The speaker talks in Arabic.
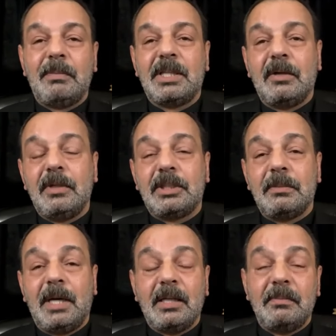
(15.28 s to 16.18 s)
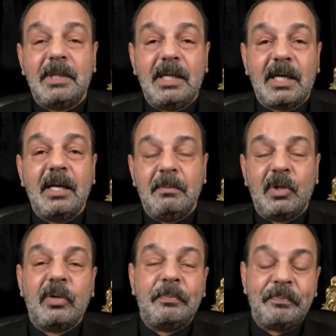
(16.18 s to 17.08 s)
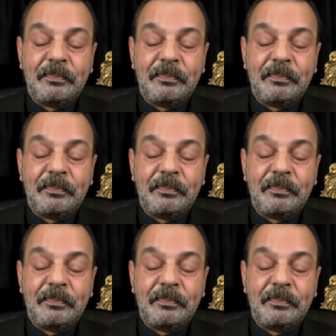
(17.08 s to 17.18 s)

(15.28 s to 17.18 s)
يوم توني سمعت منك المهم